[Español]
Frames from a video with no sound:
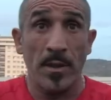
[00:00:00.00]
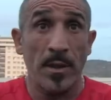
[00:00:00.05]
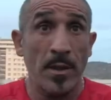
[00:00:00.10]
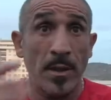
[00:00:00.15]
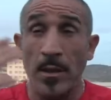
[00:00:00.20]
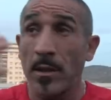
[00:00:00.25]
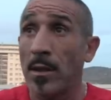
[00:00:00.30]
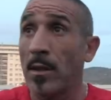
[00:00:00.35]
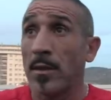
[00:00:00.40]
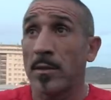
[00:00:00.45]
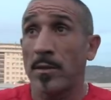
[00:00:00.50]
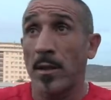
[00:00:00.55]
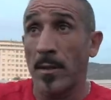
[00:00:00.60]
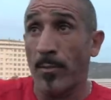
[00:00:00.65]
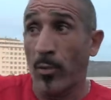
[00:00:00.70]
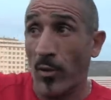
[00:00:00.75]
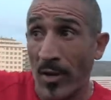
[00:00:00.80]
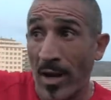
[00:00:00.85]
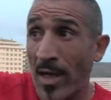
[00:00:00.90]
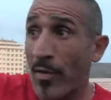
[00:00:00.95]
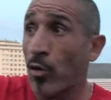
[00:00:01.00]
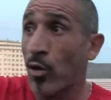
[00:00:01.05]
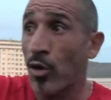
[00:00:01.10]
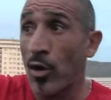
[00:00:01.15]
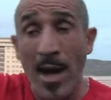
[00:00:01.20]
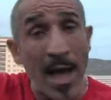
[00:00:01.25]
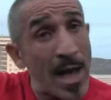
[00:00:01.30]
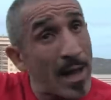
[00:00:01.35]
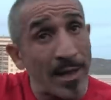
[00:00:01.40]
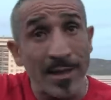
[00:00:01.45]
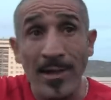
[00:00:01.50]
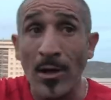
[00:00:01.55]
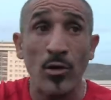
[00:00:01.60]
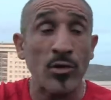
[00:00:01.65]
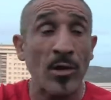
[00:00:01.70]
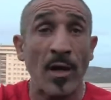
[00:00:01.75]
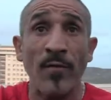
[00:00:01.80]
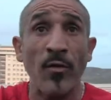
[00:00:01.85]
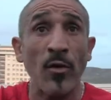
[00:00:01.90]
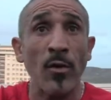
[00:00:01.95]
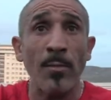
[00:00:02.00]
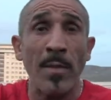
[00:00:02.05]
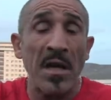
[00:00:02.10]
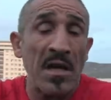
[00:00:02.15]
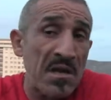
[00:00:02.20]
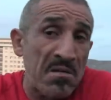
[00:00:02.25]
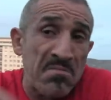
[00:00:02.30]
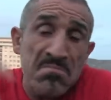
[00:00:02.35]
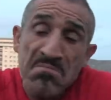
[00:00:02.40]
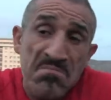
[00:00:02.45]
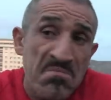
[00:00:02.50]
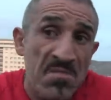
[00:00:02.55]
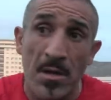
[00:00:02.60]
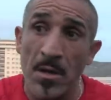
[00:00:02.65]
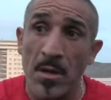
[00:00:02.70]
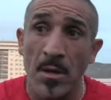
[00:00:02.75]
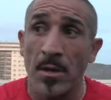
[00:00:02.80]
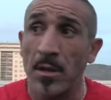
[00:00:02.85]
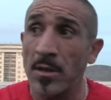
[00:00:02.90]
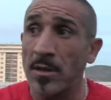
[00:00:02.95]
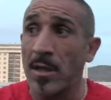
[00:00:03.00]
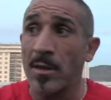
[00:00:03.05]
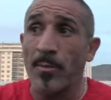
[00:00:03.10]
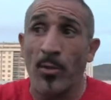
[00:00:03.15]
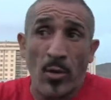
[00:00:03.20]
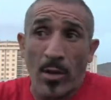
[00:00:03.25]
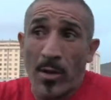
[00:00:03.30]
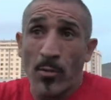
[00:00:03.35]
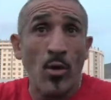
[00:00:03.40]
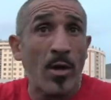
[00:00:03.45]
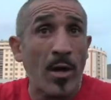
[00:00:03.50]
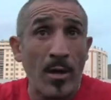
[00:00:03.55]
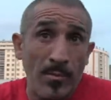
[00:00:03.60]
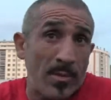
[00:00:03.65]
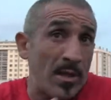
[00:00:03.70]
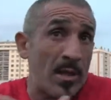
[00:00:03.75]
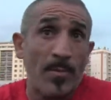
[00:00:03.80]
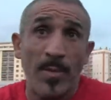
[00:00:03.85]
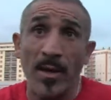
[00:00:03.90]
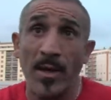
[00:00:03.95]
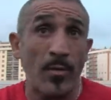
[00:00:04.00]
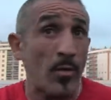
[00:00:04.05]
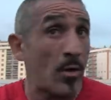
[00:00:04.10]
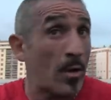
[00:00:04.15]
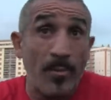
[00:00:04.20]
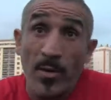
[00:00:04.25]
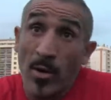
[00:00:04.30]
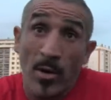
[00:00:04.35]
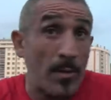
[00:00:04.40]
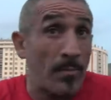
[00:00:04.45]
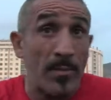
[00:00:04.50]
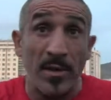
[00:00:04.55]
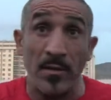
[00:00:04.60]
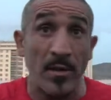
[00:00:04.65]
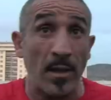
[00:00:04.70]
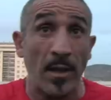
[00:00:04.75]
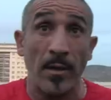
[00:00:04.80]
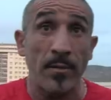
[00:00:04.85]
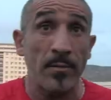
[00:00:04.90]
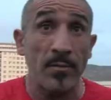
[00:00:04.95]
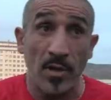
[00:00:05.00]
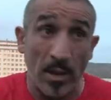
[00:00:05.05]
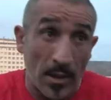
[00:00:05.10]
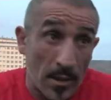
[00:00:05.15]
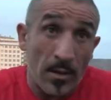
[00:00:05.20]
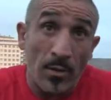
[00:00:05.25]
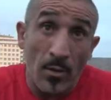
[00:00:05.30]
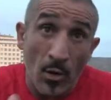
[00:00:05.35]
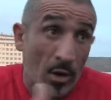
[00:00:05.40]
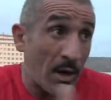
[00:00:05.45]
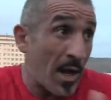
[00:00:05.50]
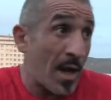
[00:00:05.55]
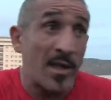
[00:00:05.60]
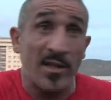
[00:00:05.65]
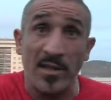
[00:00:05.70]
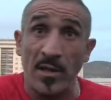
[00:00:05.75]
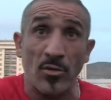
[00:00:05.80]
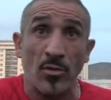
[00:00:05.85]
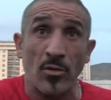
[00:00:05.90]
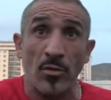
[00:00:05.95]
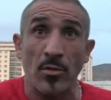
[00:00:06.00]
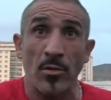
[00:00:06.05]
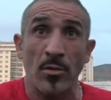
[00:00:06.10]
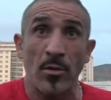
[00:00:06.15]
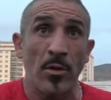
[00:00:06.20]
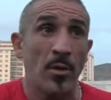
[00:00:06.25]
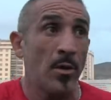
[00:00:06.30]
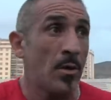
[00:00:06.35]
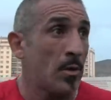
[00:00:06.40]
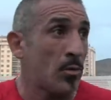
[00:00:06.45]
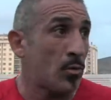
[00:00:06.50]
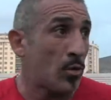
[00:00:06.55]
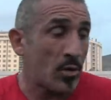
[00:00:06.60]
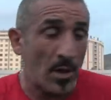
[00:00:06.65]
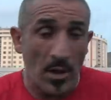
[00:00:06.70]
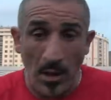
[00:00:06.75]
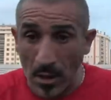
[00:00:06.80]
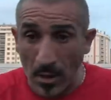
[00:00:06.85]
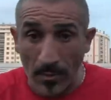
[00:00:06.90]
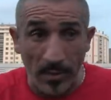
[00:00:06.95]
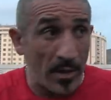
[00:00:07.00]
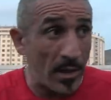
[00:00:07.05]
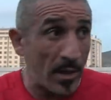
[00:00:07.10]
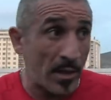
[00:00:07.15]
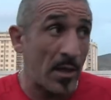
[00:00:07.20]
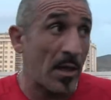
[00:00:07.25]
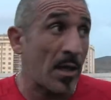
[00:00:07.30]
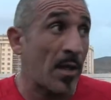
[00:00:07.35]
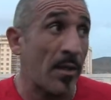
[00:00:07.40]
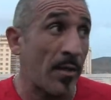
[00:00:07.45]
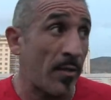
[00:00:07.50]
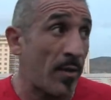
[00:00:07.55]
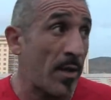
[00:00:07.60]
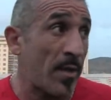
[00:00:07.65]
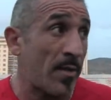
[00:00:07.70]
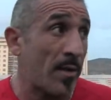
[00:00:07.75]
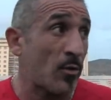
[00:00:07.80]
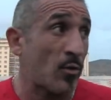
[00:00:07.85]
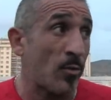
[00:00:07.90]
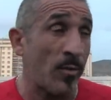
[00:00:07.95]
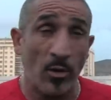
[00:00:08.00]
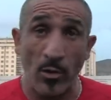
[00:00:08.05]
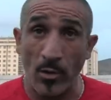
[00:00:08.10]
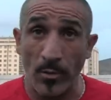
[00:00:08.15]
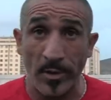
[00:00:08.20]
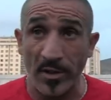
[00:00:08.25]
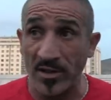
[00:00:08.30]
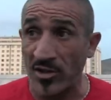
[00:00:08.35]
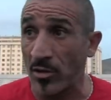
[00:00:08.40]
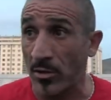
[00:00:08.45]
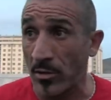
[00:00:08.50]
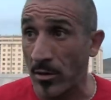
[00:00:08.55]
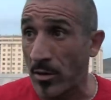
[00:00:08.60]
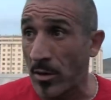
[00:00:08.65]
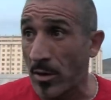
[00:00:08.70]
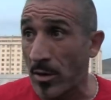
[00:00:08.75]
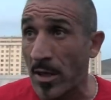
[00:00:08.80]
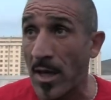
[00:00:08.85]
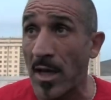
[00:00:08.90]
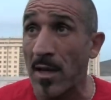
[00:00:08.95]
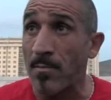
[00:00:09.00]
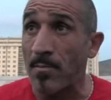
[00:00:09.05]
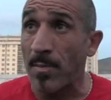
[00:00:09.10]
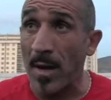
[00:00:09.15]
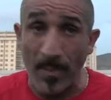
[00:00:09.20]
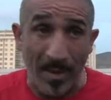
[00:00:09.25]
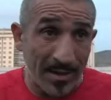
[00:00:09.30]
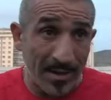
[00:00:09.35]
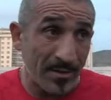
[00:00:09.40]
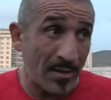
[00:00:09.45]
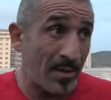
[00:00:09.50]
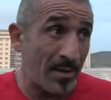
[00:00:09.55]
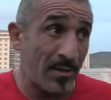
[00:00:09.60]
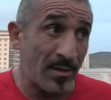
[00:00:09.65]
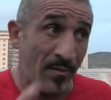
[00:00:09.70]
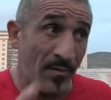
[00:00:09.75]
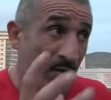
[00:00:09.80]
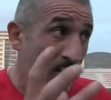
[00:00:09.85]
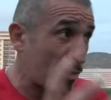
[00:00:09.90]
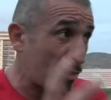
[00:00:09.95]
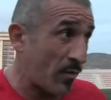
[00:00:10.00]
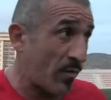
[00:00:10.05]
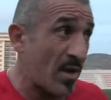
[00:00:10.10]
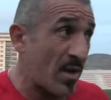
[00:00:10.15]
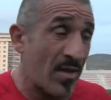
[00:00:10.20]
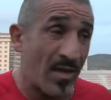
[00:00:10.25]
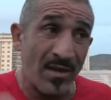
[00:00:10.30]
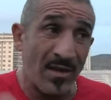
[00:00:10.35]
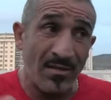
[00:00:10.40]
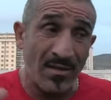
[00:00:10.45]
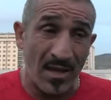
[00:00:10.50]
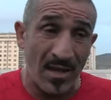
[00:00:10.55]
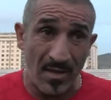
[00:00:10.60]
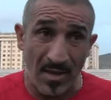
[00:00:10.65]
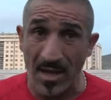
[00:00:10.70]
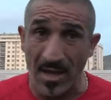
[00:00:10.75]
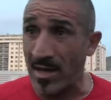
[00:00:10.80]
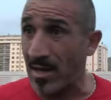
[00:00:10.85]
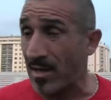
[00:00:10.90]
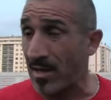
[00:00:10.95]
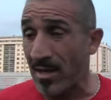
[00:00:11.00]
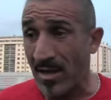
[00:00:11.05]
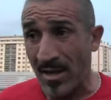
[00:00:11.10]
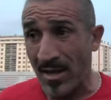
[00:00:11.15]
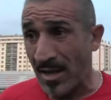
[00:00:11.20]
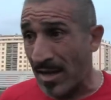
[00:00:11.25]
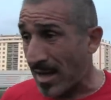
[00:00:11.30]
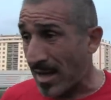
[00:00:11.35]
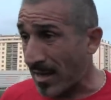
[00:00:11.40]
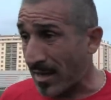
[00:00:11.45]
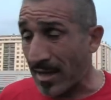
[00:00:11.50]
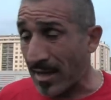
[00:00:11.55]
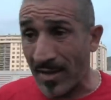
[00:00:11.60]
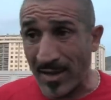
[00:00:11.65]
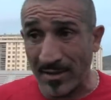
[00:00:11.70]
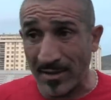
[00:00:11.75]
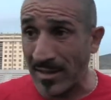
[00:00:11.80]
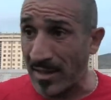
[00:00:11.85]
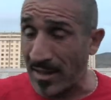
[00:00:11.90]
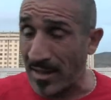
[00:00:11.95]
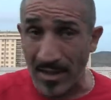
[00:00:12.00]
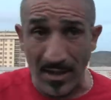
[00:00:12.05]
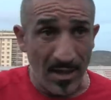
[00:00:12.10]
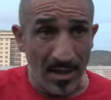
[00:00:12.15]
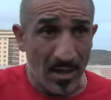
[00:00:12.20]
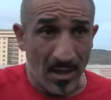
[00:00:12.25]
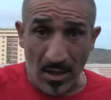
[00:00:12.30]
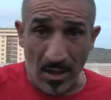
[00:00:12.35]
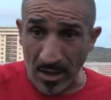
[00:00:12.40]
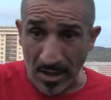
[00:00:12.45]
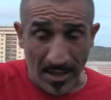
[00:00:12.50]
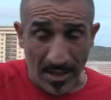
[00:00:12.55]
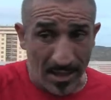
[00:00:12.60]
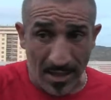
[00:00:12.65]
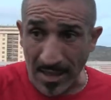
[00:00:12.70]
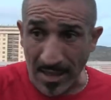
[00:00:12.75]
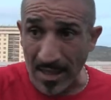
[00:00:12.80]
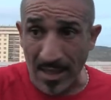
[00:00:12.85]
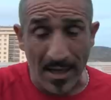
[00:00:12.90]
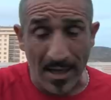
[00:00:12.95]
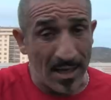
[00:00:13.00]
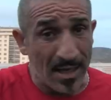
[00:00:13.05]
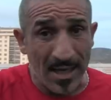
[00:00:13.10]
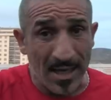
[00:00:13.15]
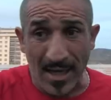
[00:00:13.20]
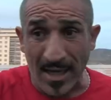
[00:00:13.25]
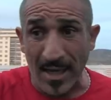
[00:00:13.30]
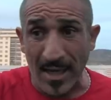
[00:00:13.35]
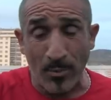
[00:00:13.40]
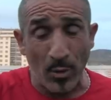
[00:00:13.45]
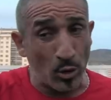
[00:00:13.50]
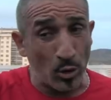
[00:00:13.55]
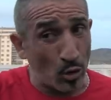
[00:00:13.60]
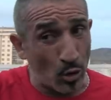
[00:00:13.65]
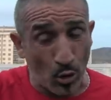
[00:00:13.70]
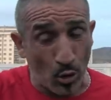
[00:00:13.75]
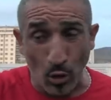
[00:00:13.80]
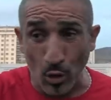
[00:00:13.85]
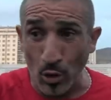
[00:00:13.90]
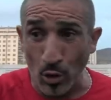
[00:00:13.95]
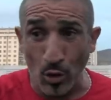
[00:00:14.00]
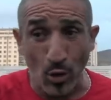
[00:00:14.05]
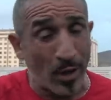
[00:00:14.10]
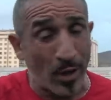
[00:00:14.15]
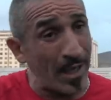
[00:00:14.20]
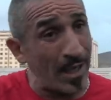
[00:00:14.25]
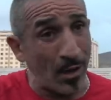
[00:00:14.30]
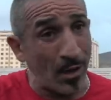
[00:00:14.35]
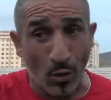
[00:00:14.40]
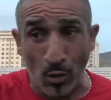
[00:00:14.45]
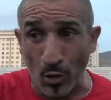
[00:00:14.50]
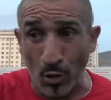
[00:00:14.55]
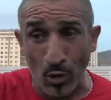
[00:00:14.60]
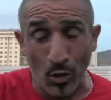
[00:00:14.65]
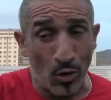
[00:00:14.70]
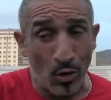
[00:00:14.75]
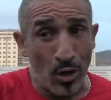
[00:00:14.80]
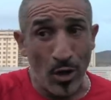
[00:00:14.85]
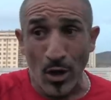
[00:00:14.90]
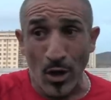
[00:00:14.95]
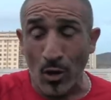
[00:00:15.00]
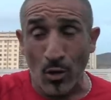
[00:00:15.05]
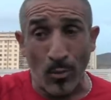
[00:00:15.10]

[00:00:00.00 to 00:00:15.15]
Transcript: Eh, se le podrá adornar esa otra forma y se le podrá buscar mil explicaciones, pero es que es mentira. O sea, lo real es esto. Tú tienes que venir aquí cada día a dar tu mejor versión, a empaparte de esta filosofía, de esta idea, a quedarte qué, protocolo, qué rol,